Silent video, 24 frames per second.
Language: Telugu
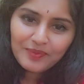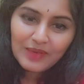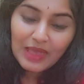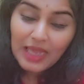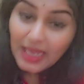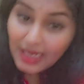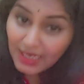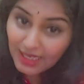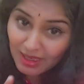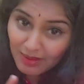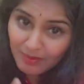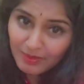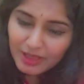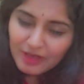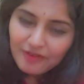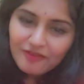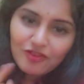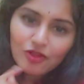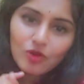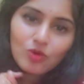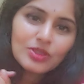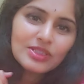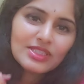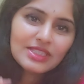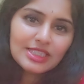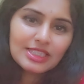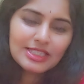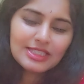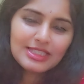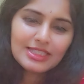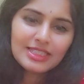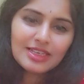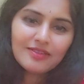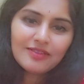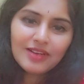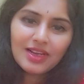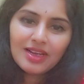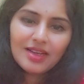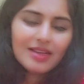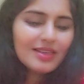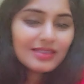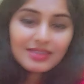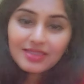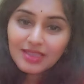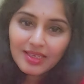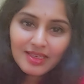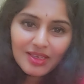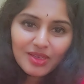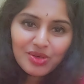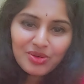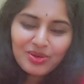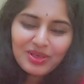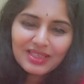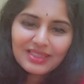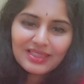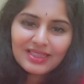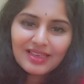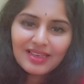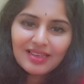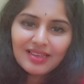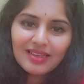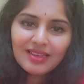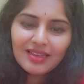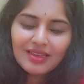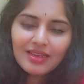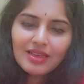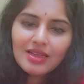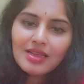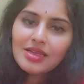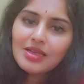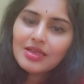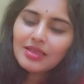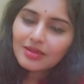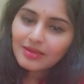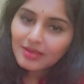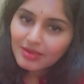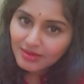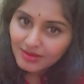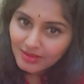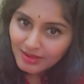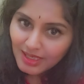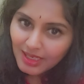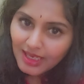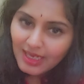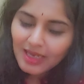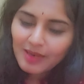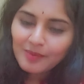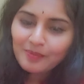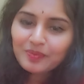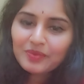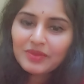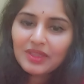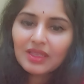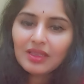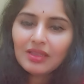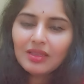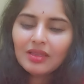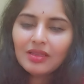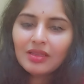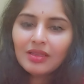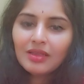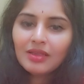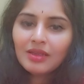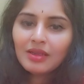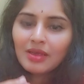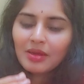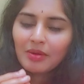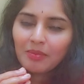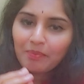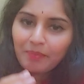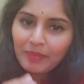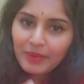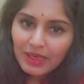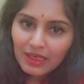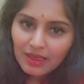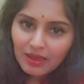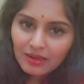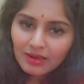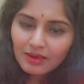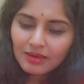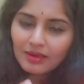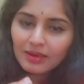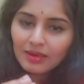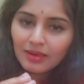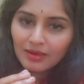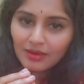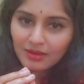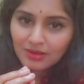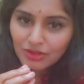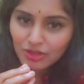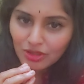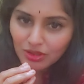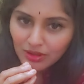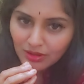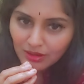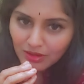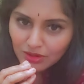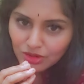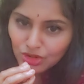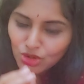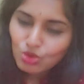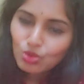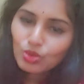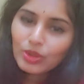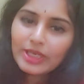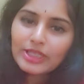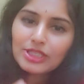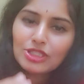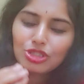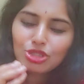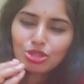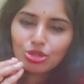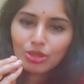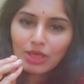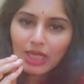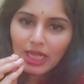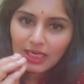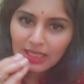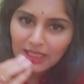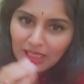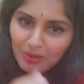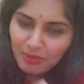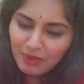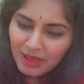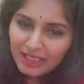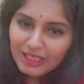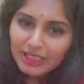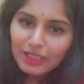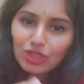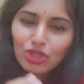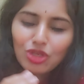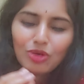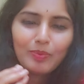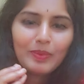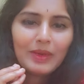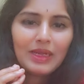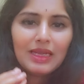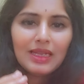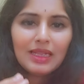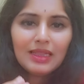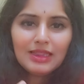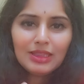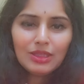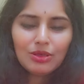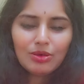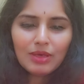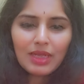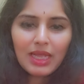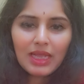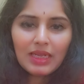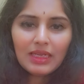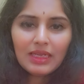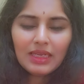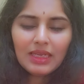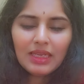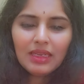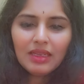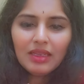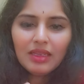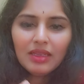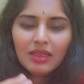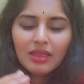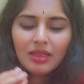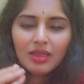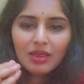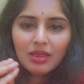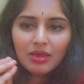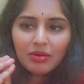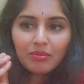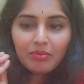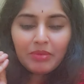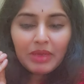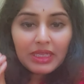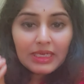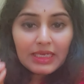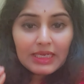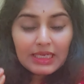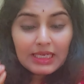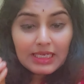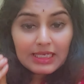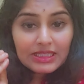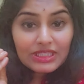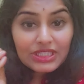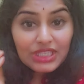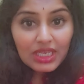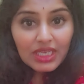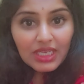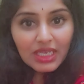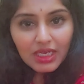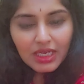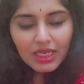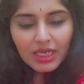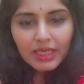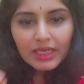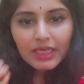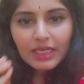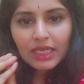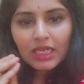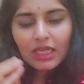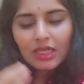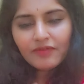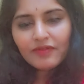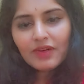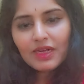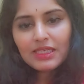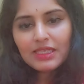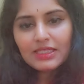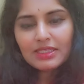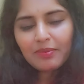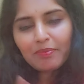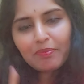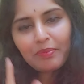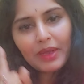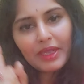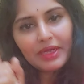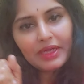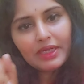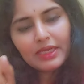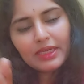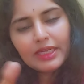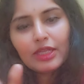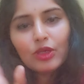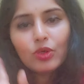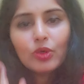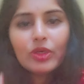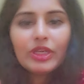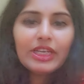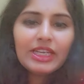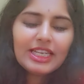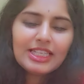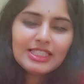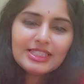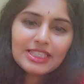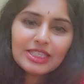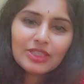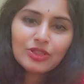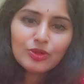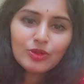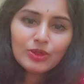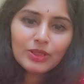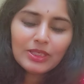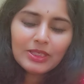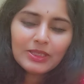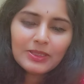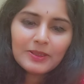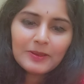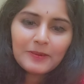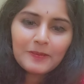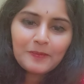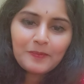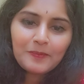వెళ్ళమని ఫోర్స్ చేస్తావా చెయ్యవు కదా ద సేమ్ థింగ్ పిల్ స్టూడెంట్స్తో కానీ మన ఇంట్లో పిల్లలతో కానీ మీరు ఇట్లా చెయ్యకండి అని వాళ్ళు చెప్పారంటే కొన్ని రీజన్ ఉంటుంది